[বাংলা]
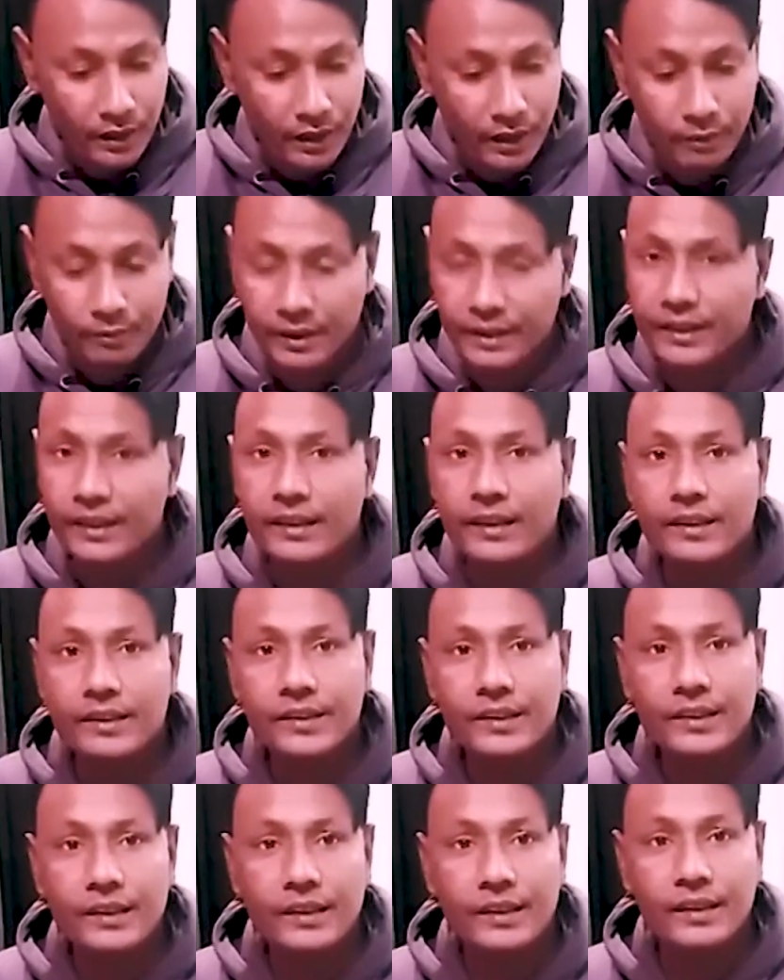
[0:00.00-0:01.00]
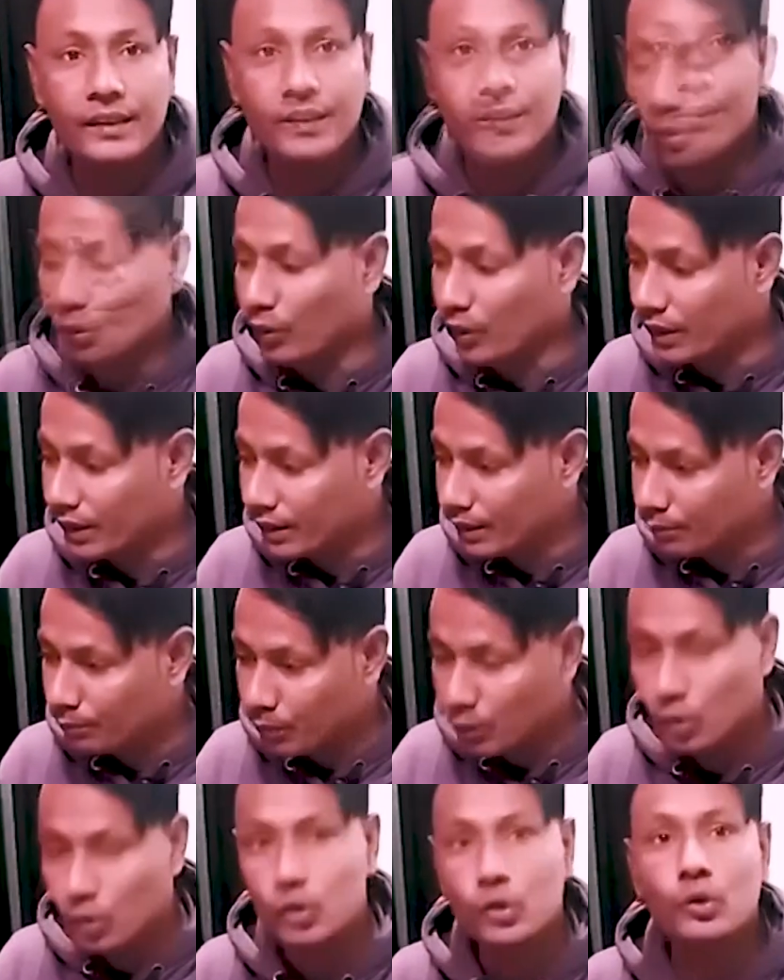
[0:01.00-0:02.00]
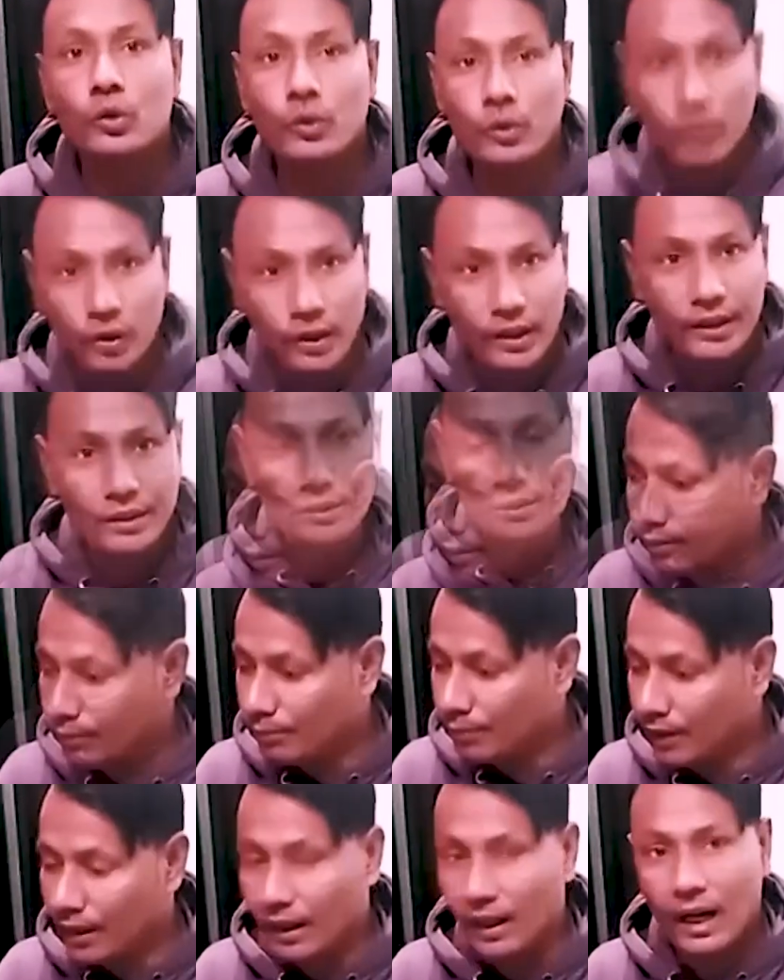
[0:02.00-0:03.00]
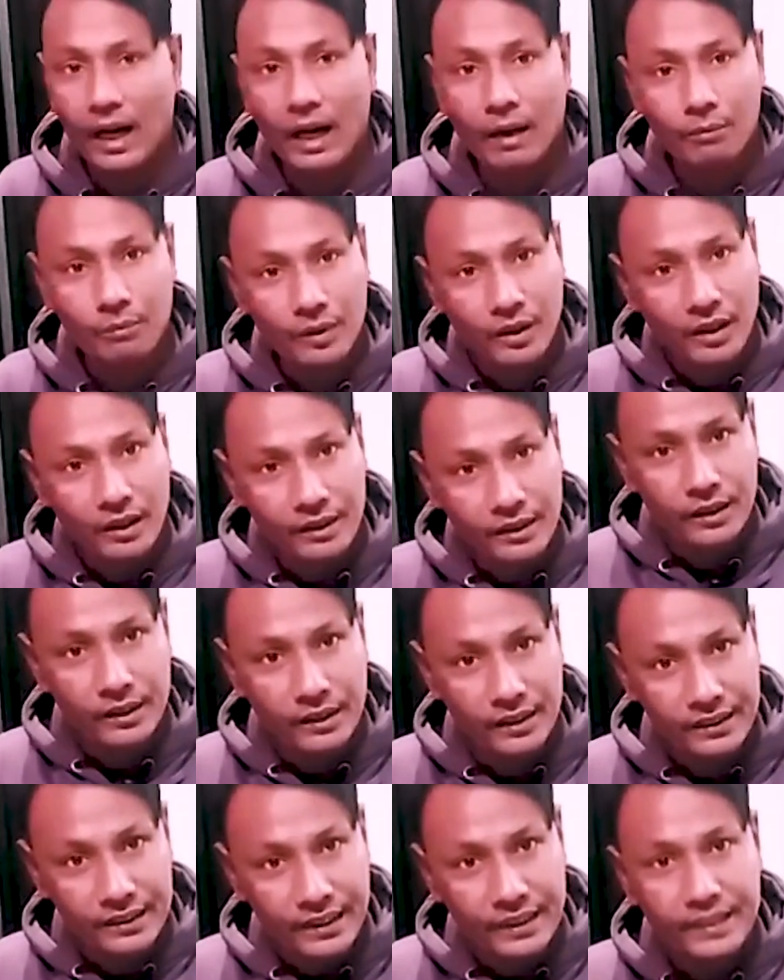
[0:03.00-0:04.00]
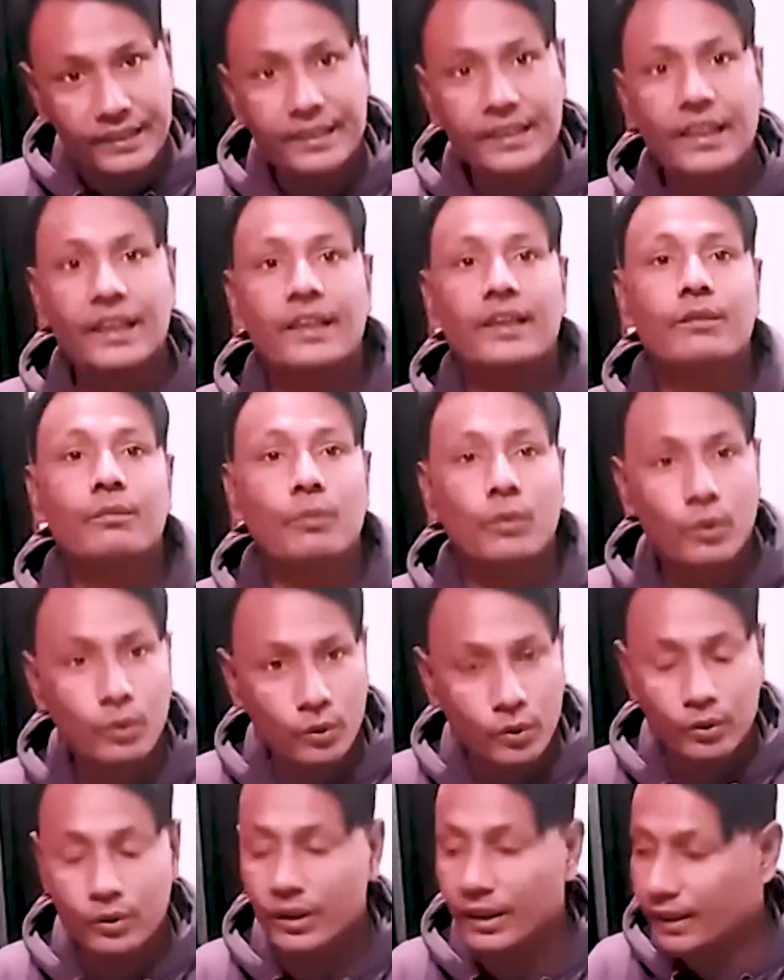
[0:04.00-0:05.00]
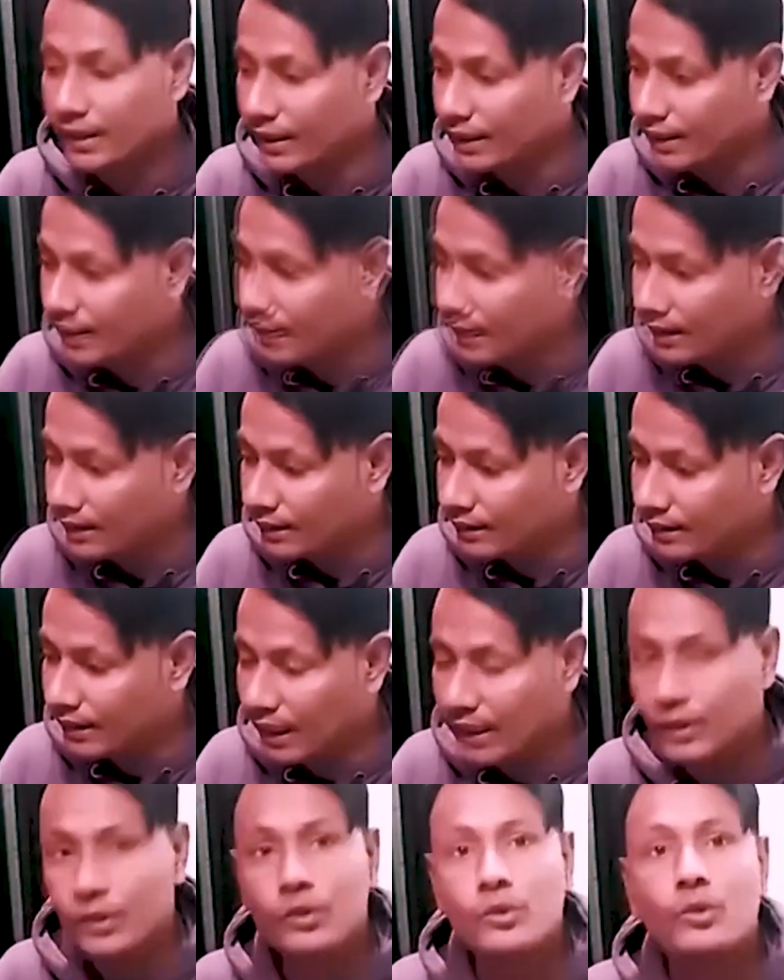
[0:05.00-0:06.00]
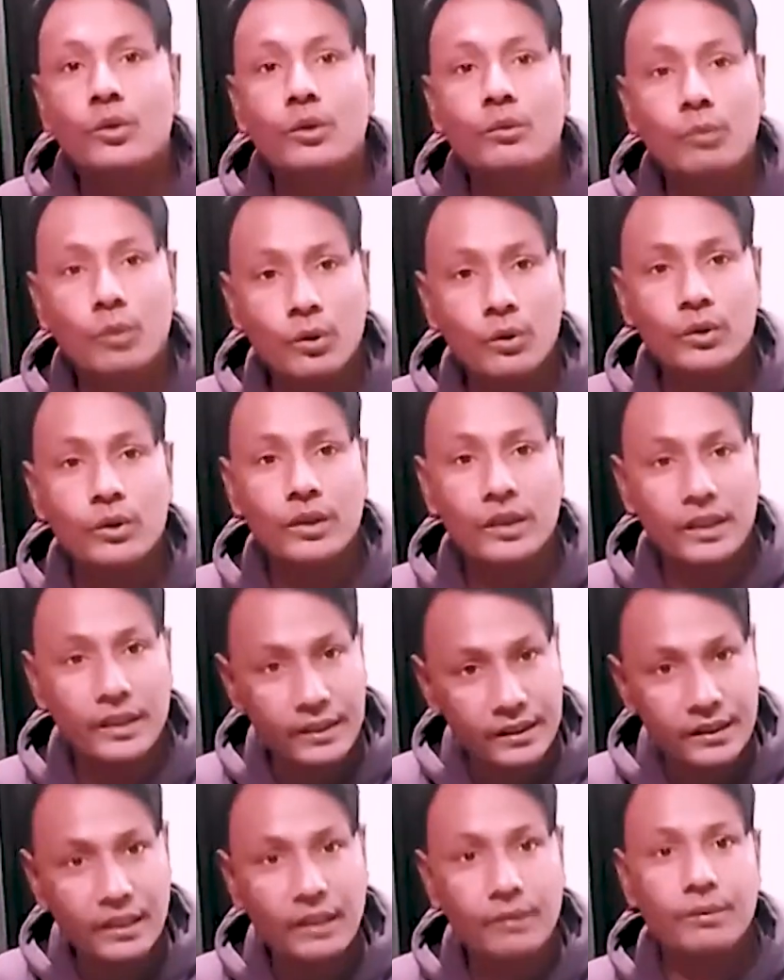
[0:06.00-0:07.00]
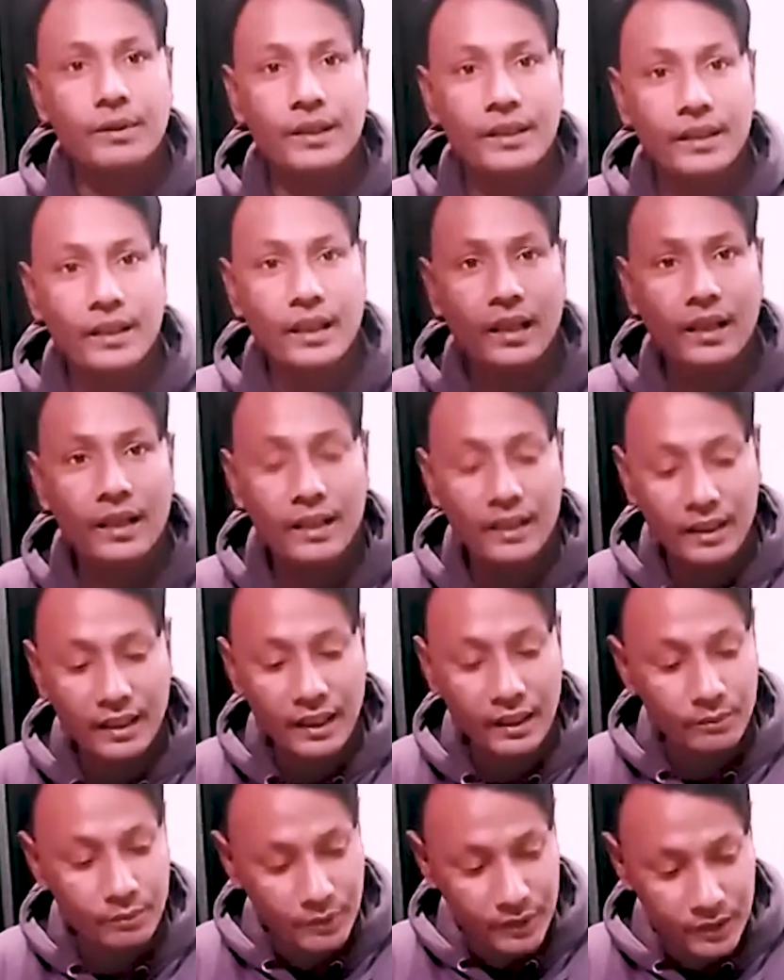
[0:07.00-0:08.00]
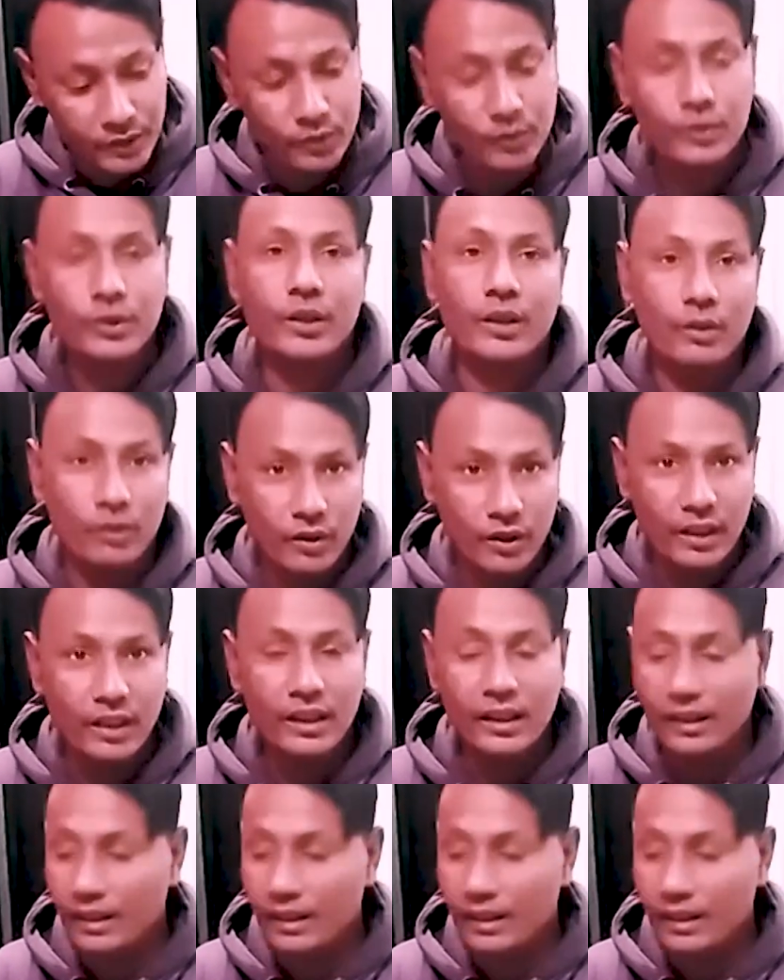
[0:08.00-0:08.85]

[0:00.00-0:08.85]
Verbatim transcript: আমাদের কাছে অনেকে প্রশ্ন করেন বা আমরা রিজেন্ট হেয়ারের পক্ষ থেকে দায়িত্ববোধ হিসাবে এই ভিডিওটা করা